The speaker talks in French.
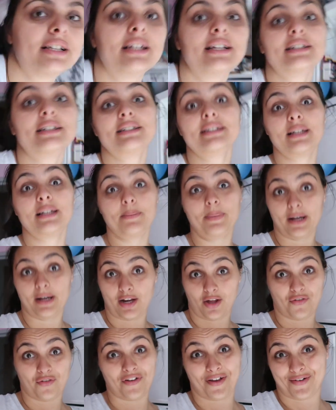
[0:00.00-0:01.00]
n'hésitez pas à
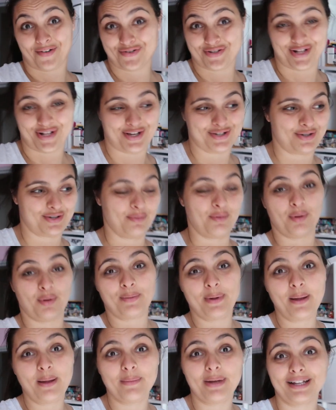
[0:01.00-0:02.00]
leur faire ranger leur chambre
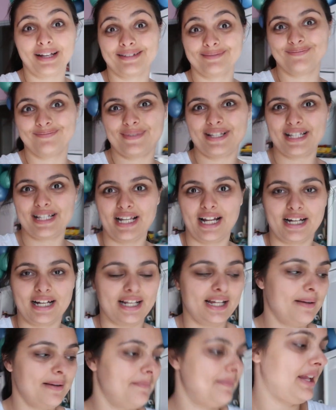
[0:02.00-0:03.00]
eux-mêmes. C'est la
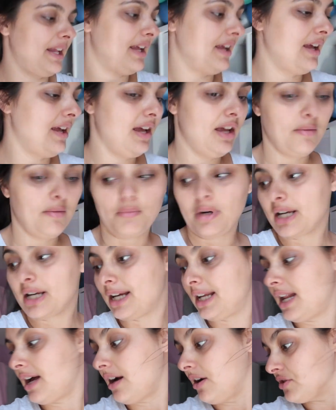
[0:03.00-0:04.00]
clé. Moi
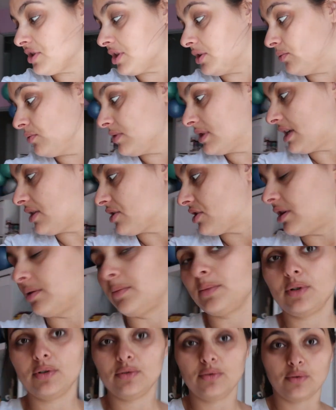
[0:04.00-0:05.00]
Kayla a rangé toute sa
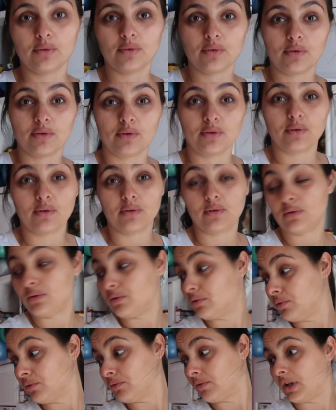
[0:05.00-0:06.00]
chambre donc,
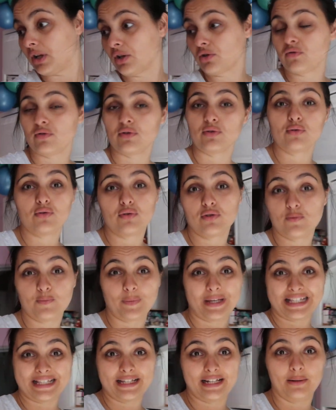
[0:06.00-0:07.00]
voilà, je vais juste
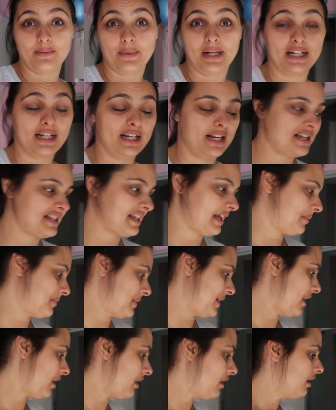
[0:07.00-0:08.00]
passer la balai et la
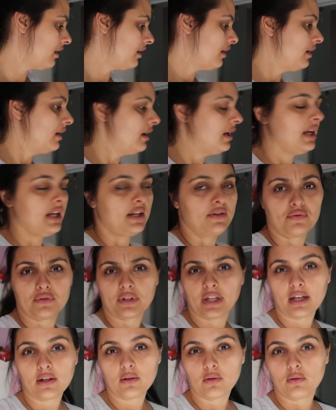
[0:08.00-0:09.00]
serpillère. Il
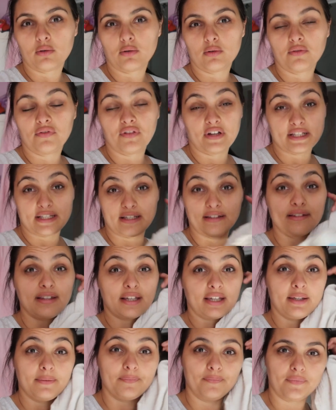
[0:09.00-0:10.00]
faudrait qu'on fasse un
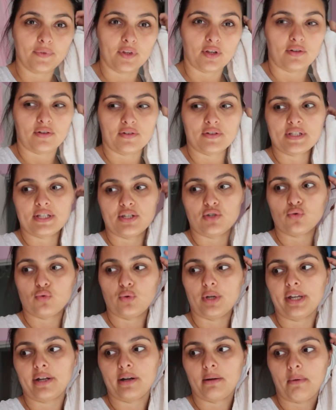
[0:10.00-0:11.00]
tri dans ses
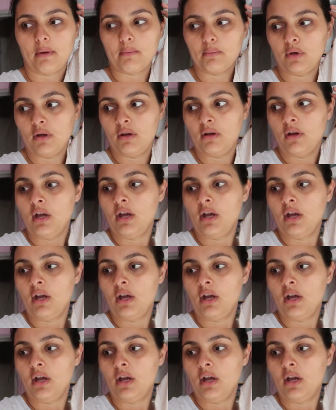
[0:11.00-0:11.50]
jouets quand même